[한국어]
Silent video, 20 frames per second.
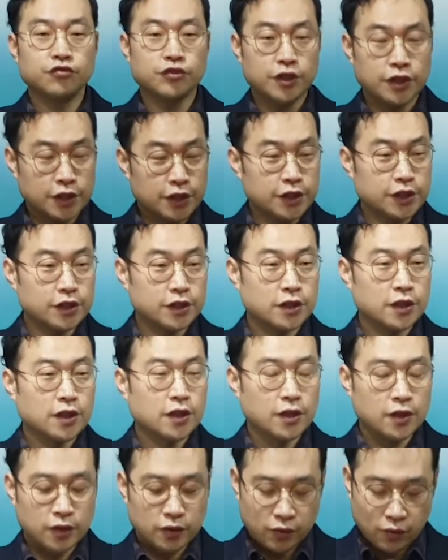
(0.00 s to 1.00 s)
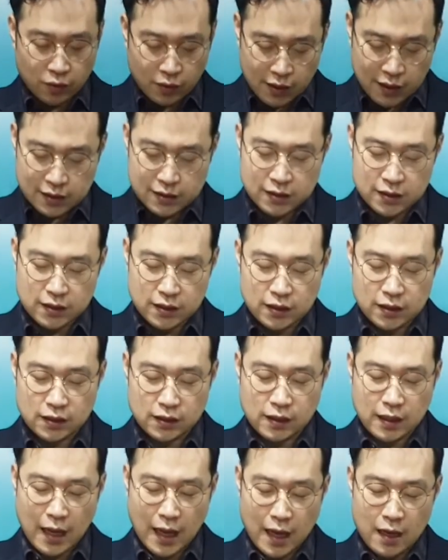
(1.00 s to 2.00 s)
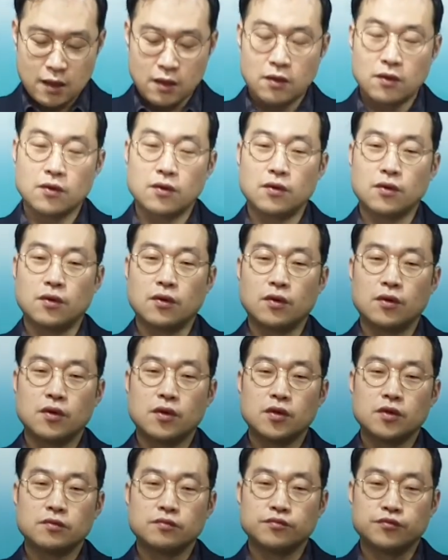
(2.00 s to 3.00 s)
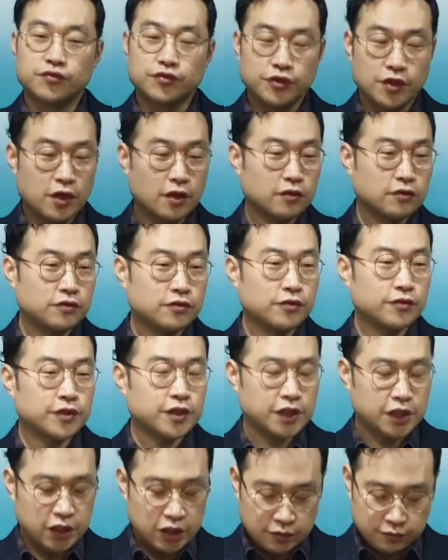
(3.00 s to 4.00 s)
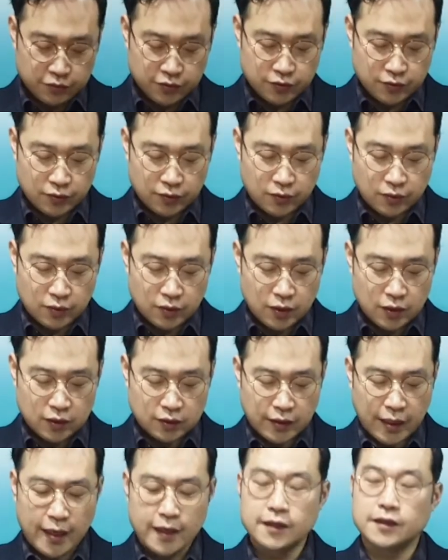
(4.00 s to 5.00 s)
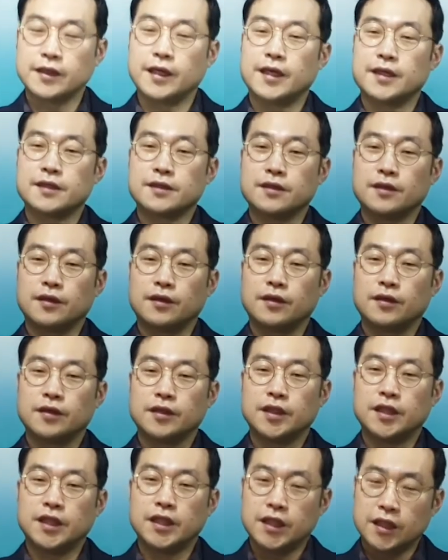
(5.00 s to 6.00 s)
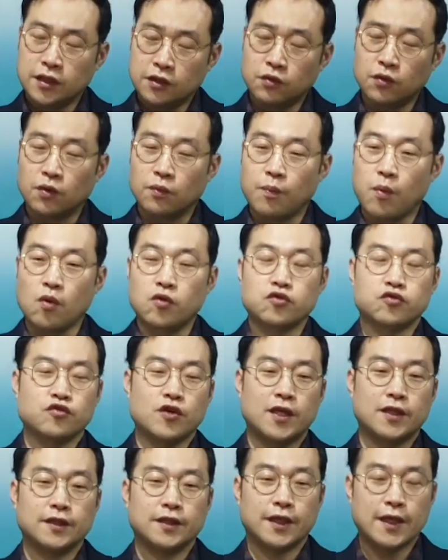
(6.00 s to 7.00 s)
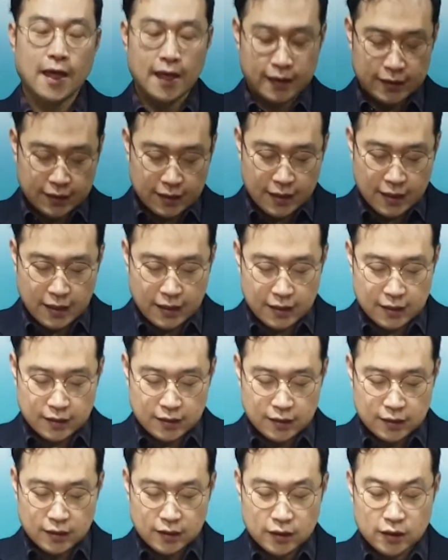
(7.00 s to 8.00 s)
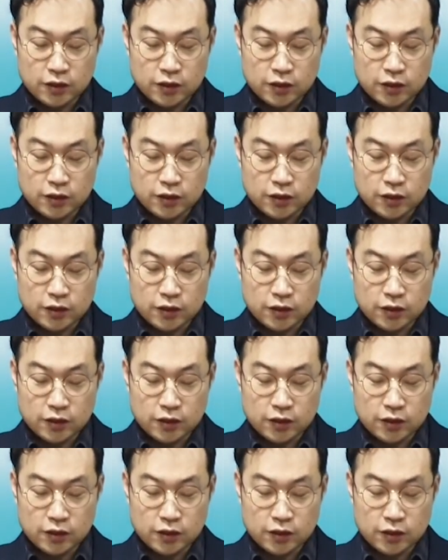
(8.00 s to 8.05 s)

우리는 똑같이 칼로, 무력으로, 힘으로 대응해서 이기고 복수하는 게 아니라